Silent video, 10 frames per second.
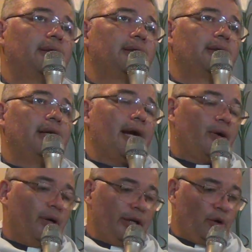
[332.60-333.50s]
e
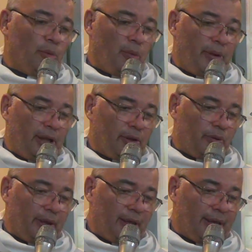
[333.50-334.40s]
agora é o
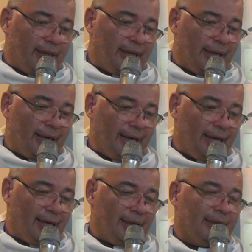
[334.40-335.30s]
momento em que
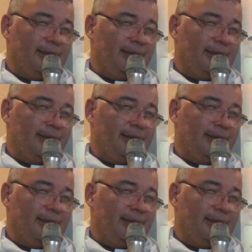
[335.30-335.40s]
ela